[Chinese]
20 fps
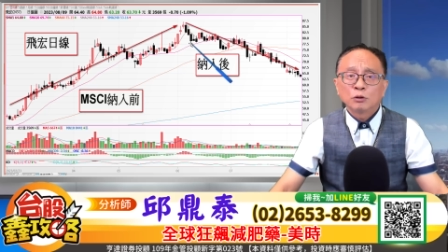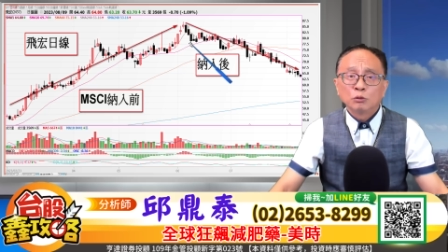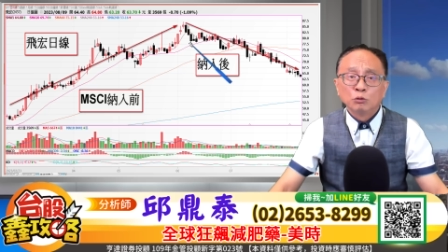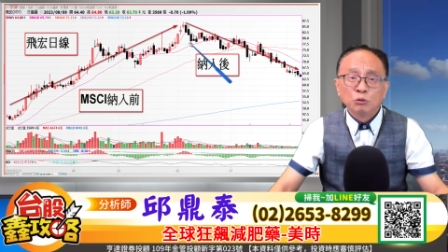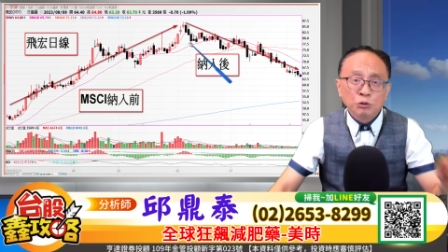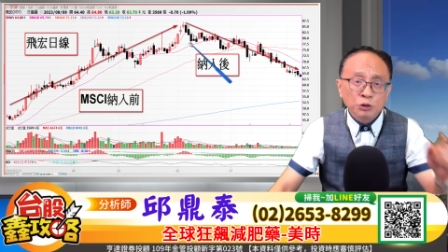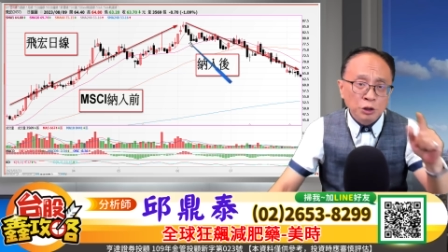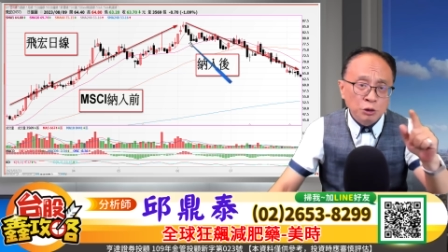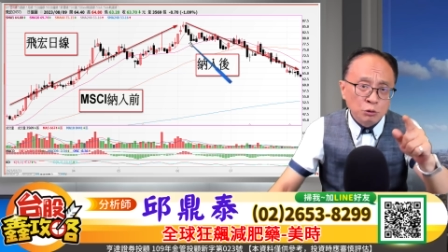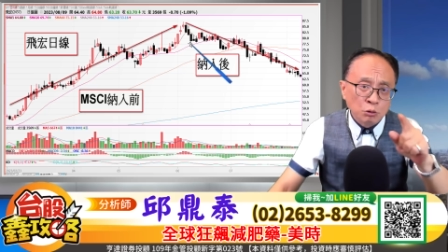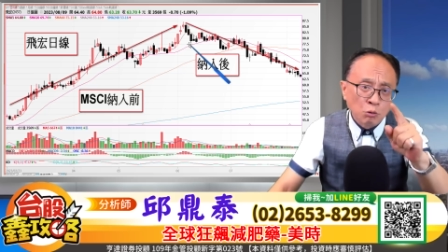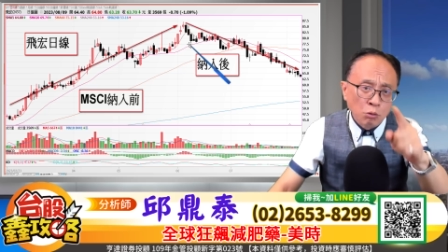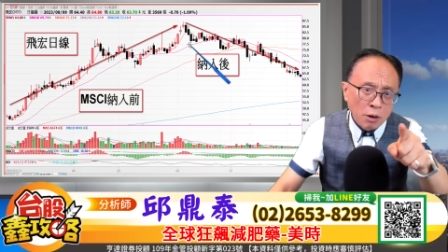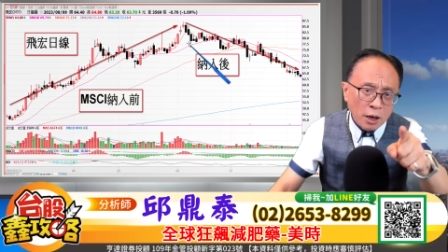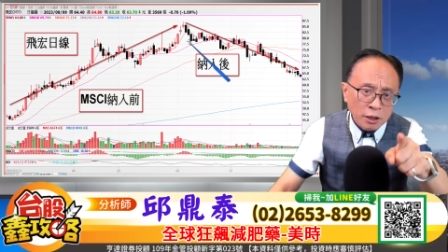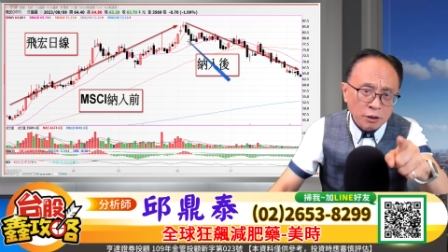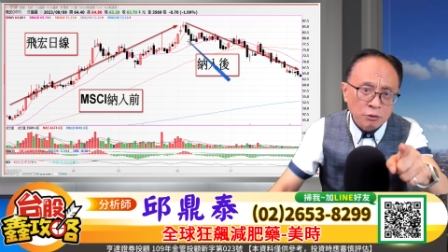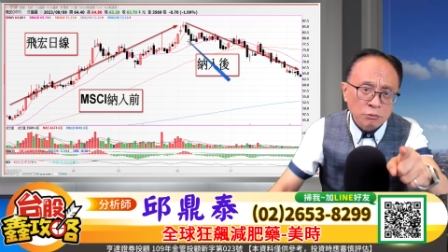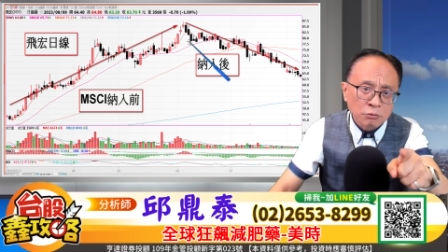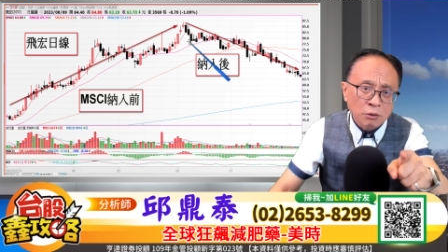有样
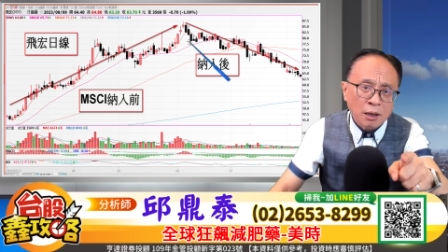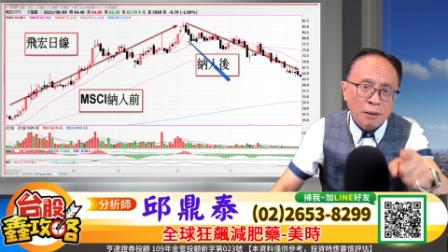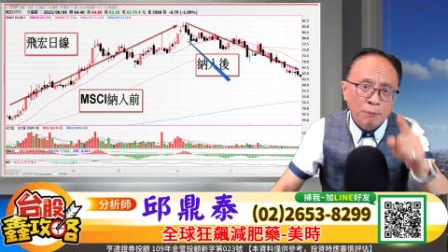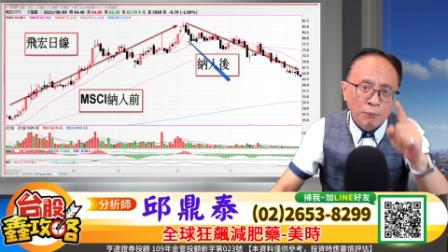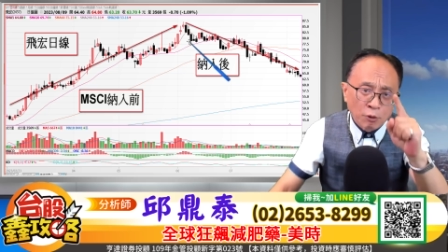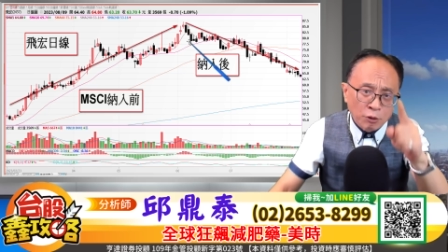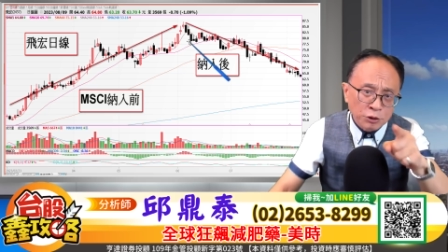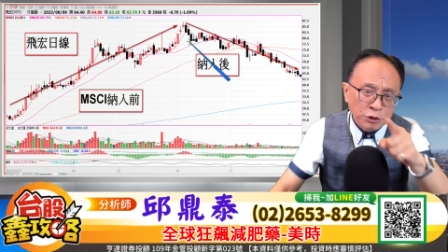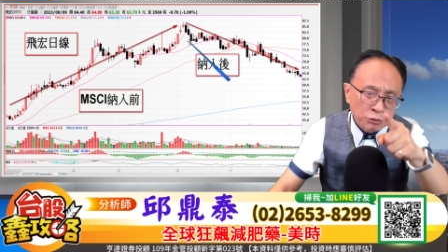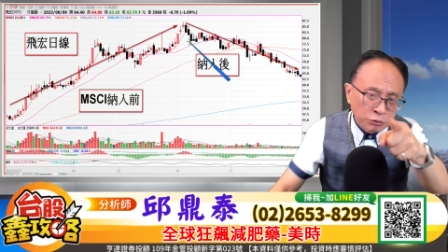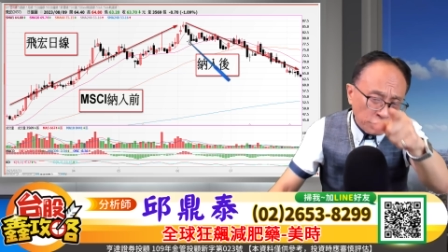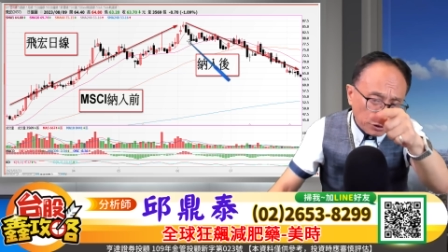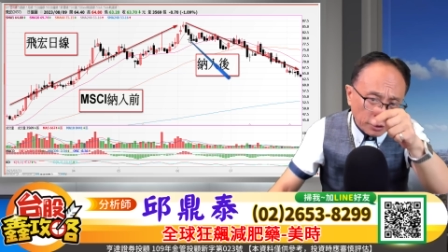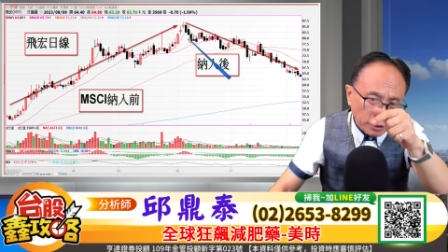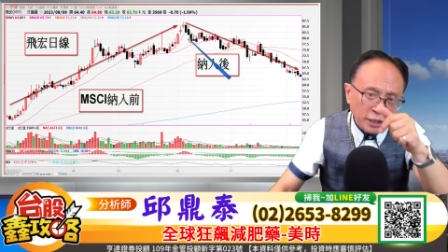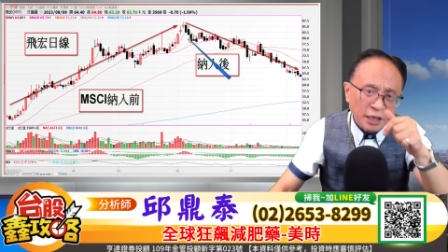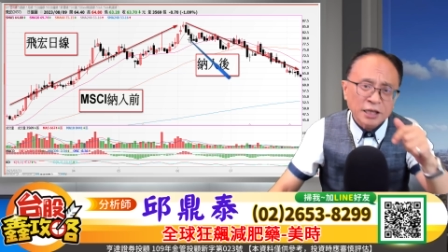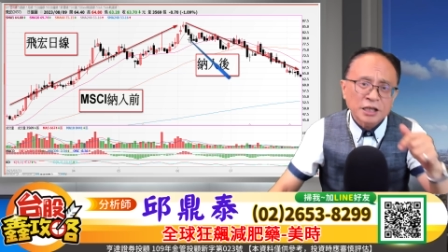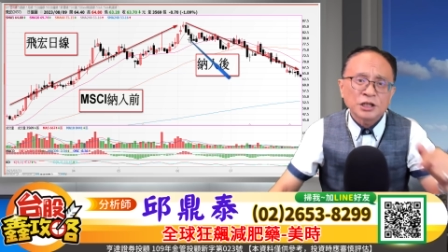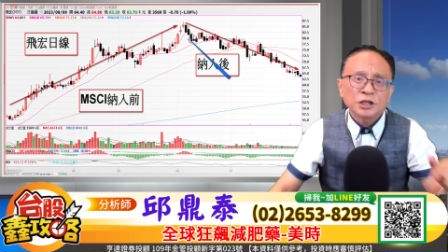看样啊，无样你就
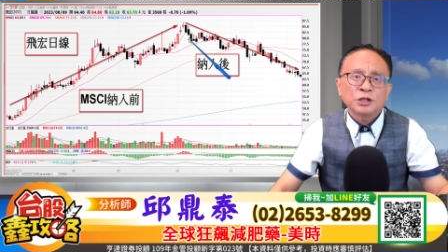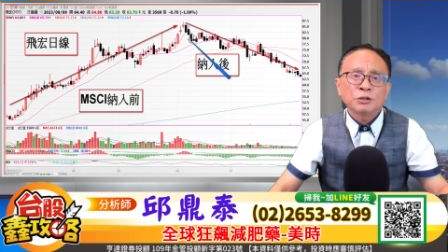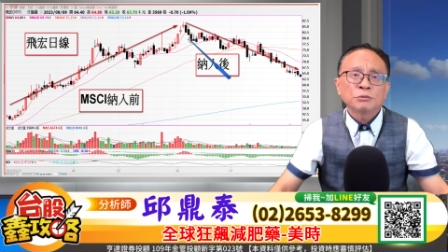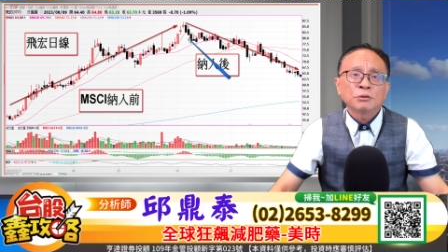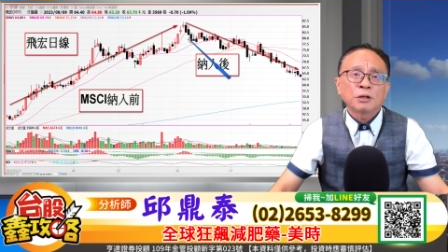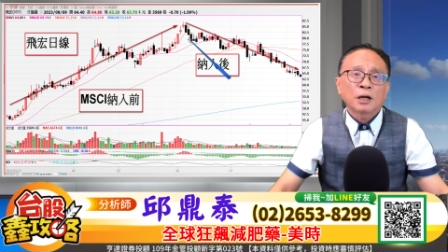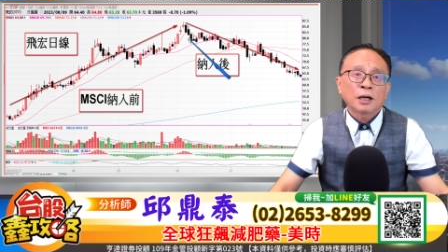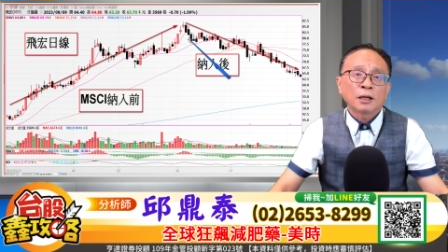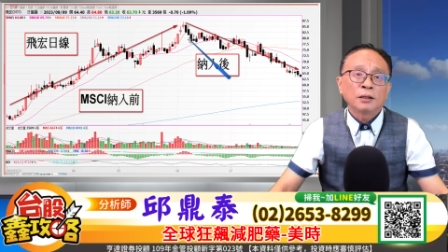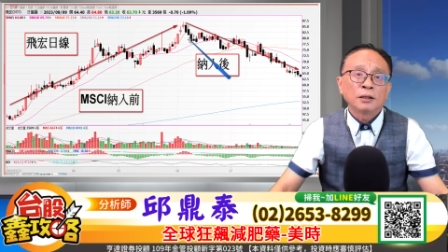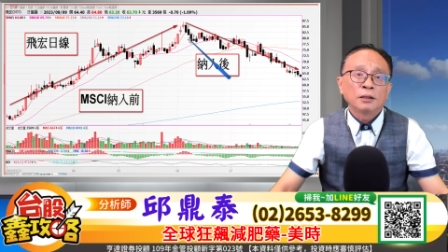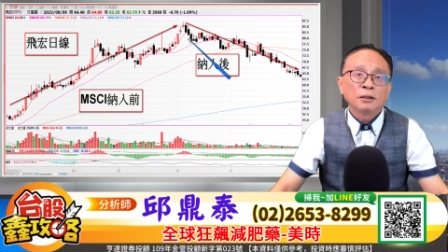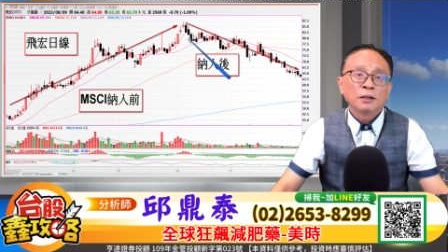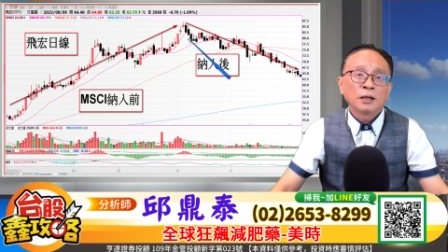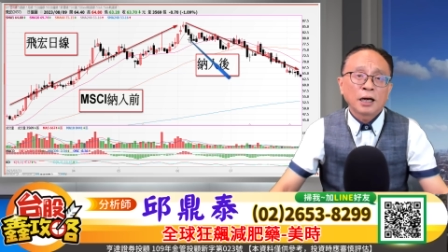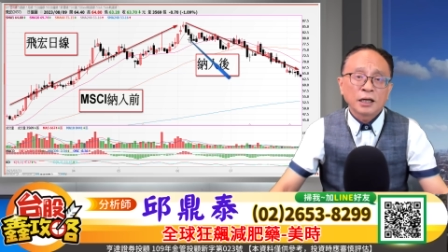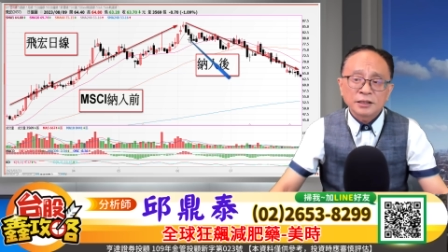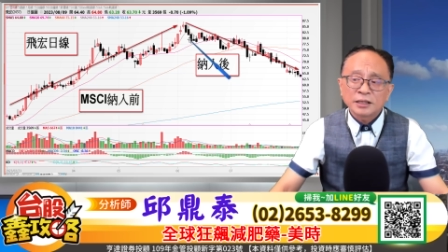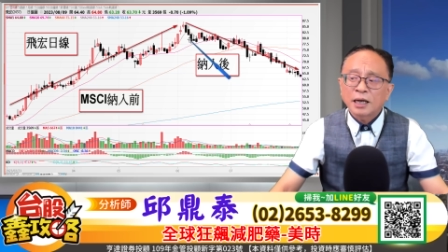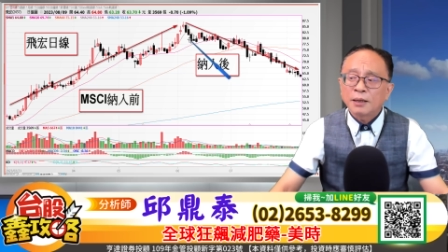自己想啦。
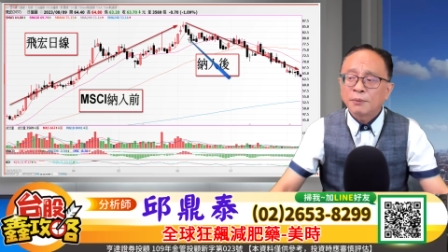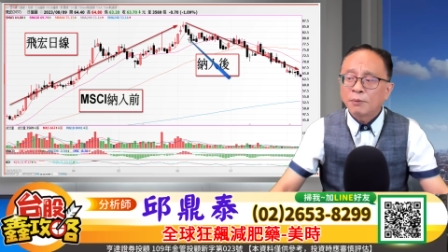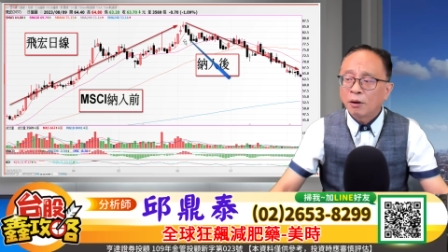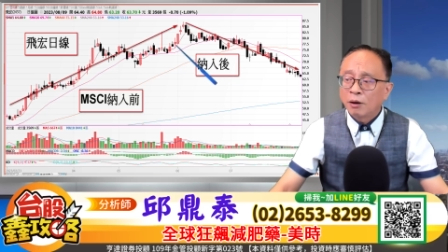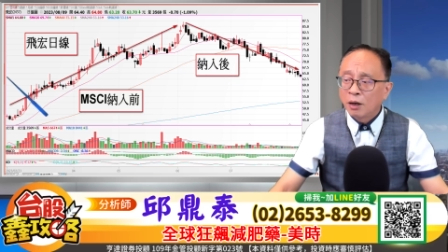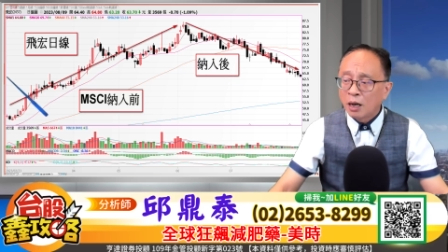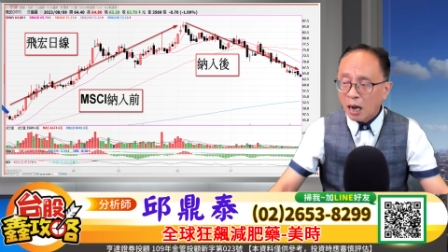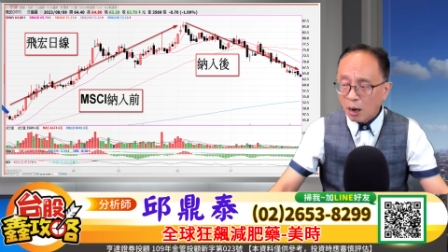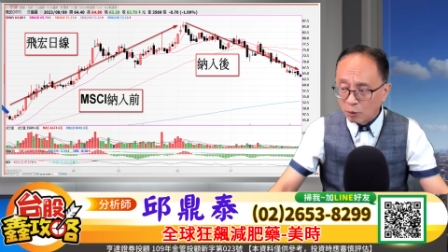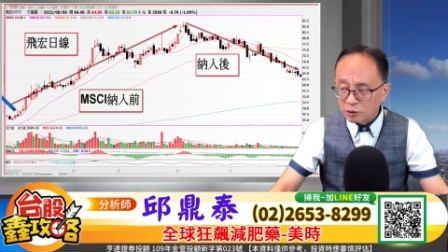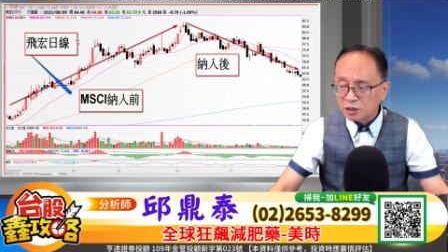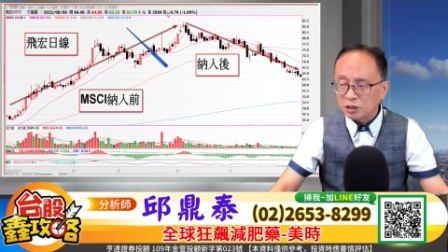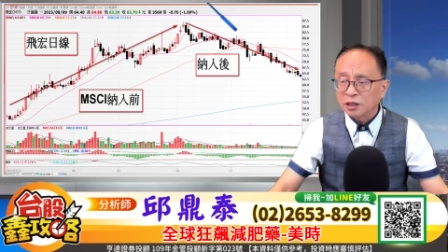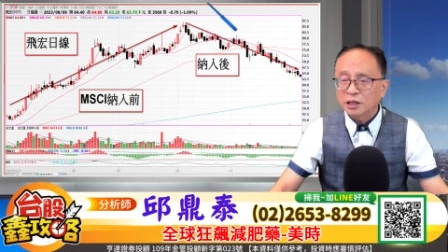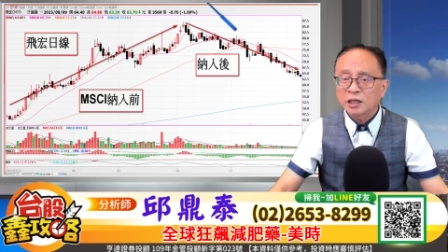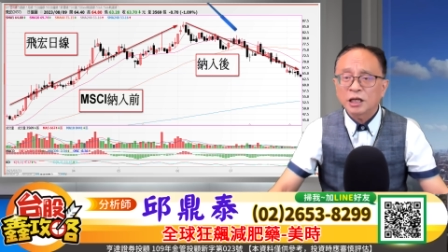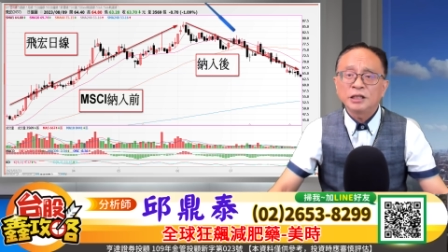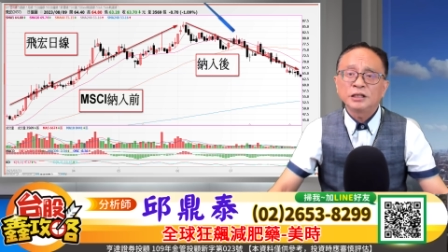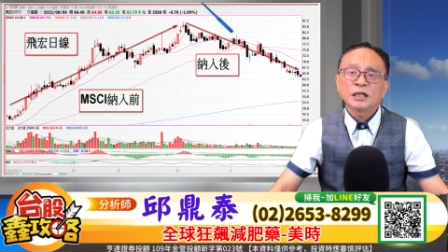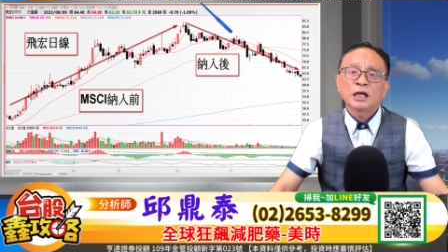安在我，我只能
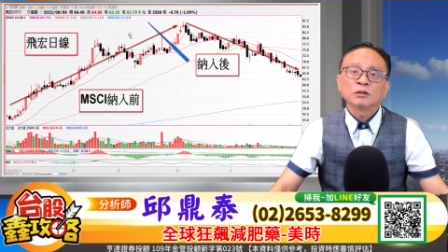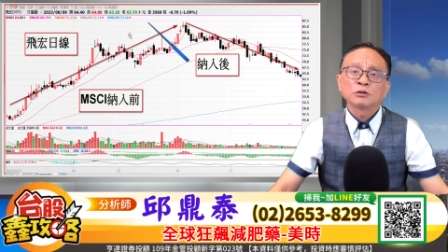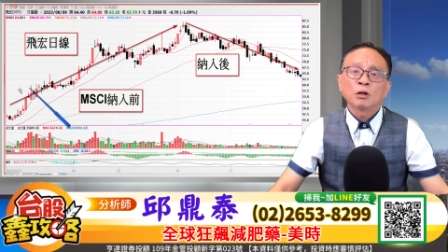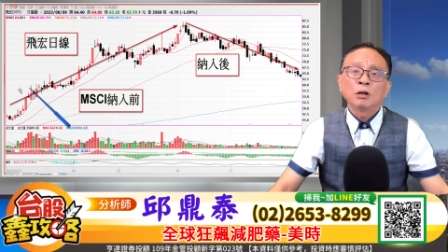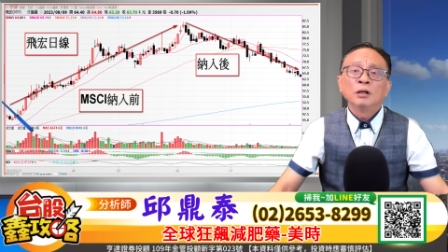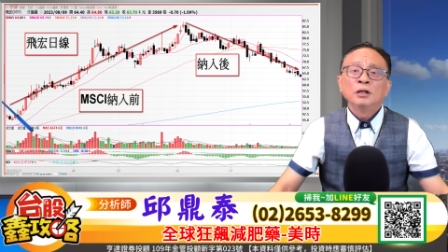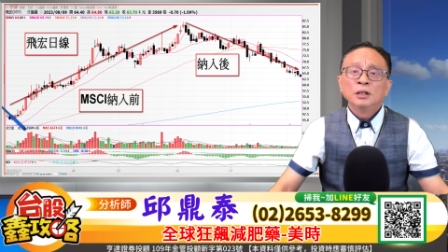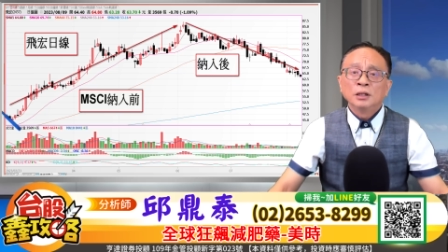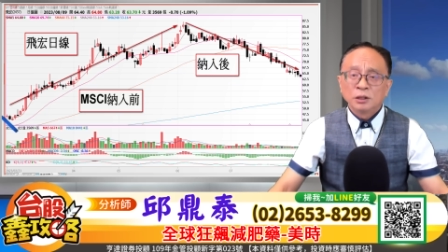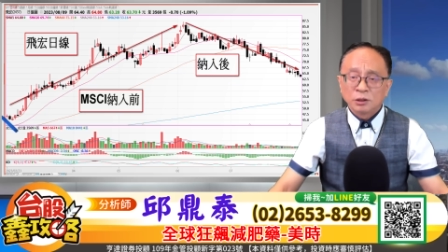跟你讲说，